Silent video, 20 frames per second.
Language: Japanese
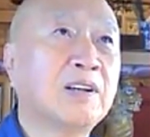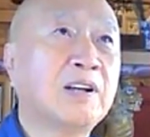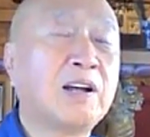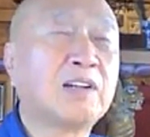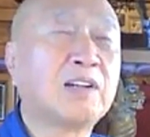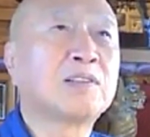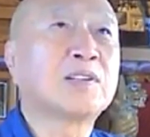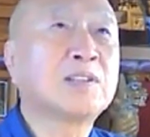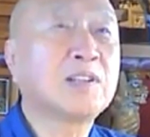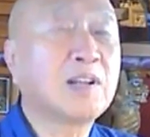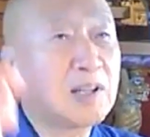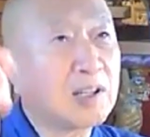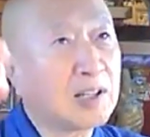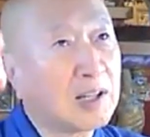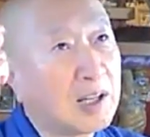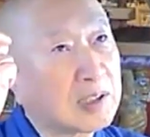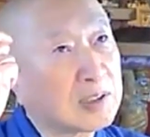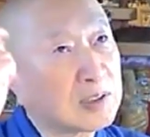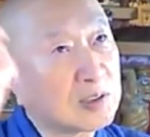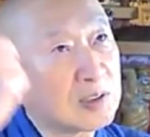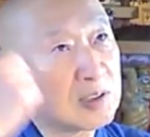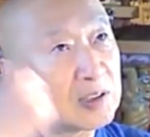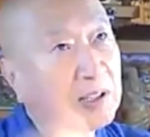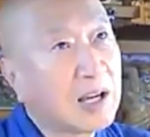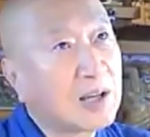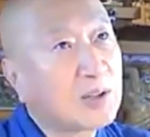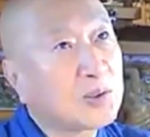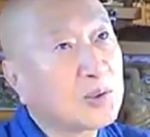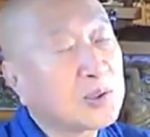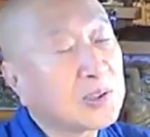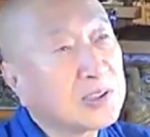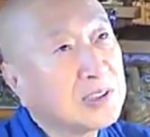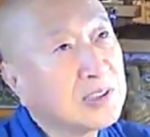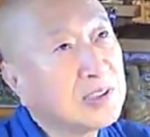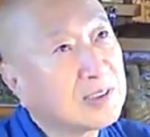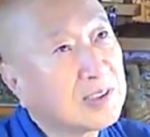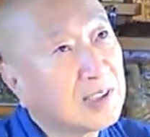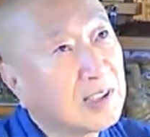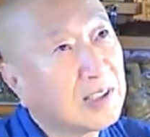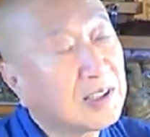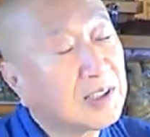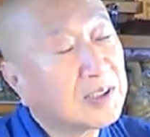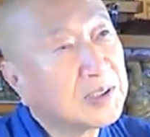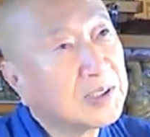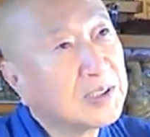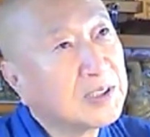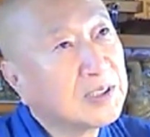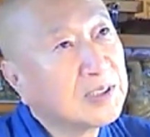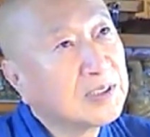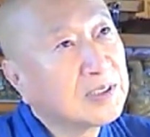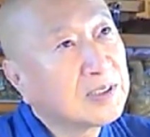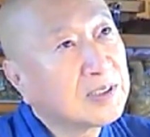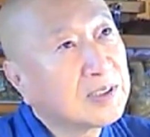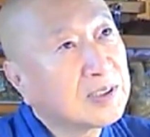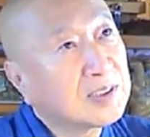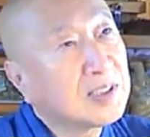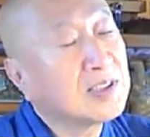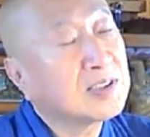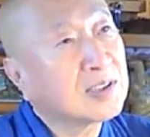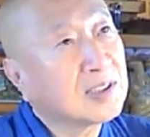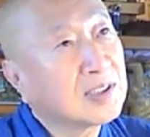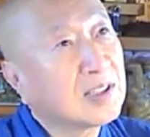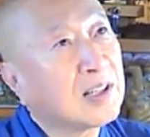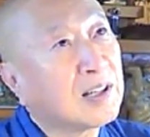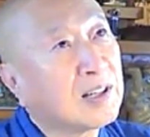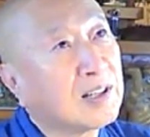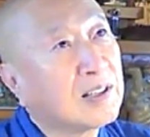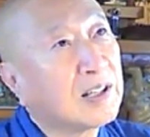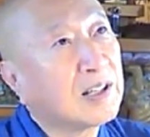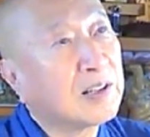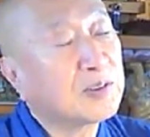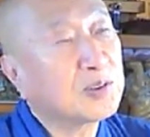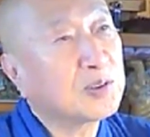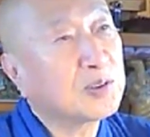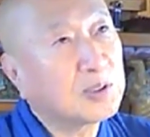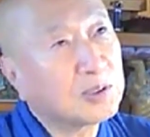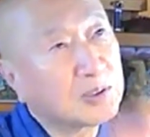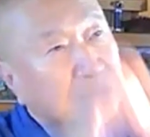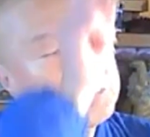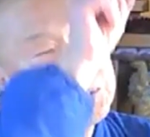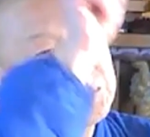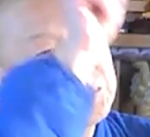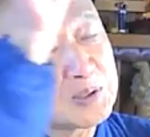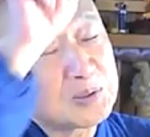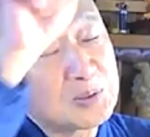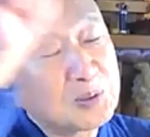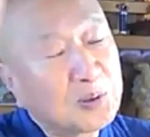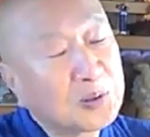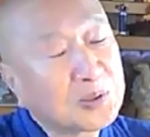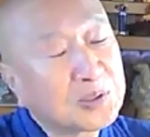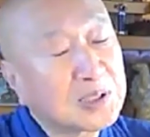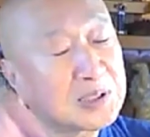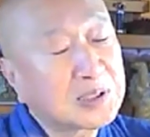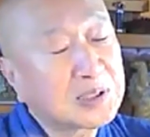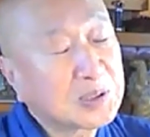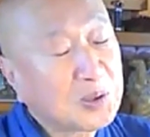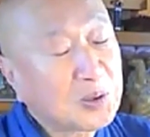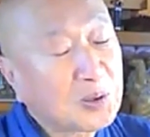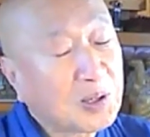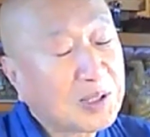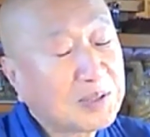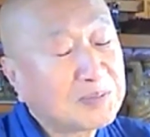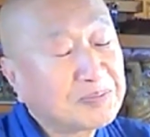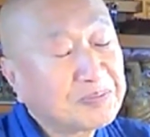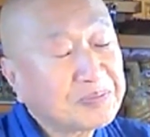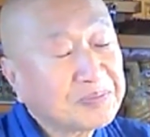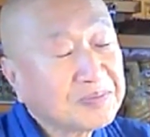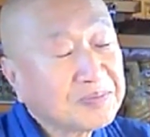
あ、ただ、あの、学校で聞いて、先生が、あの、数学の方程式とか、